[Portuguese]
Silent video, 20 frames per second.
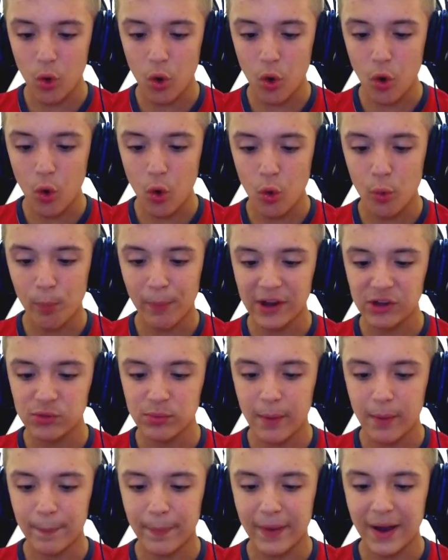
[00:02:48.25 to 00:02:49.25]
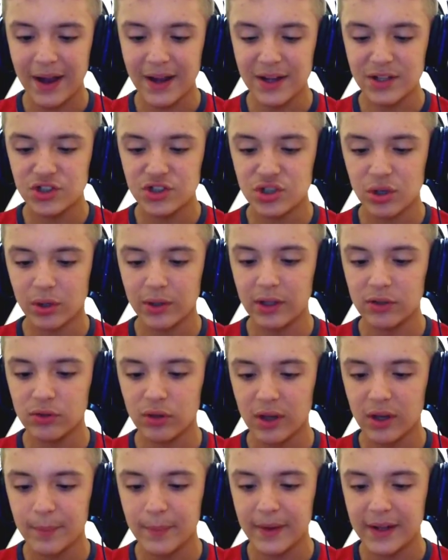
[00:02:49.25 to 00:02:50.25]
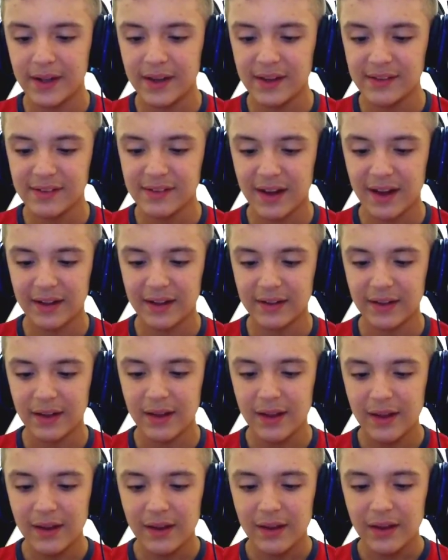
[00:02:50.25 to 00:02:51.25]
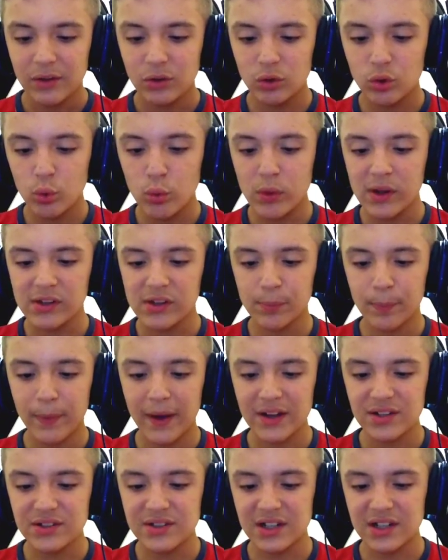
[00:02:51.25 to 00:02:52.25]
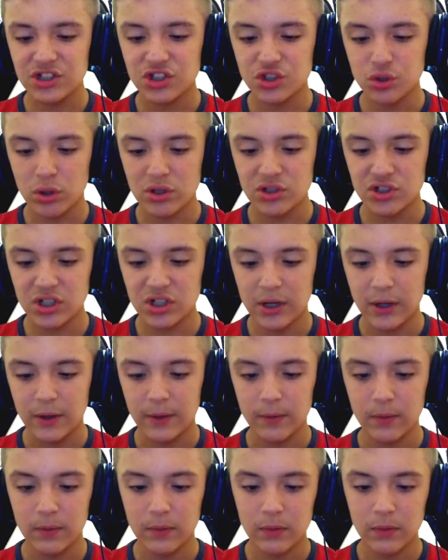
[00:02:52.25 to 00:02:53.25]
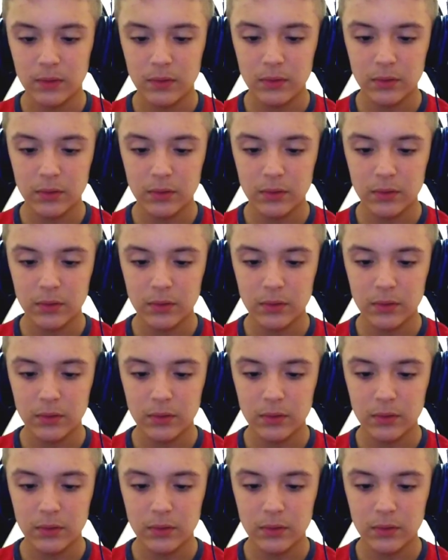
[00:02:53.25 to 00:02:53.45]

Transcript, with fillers: Ou, oh, mais uma parte. Olha só que beleza, galera. Duas partes da shotgun.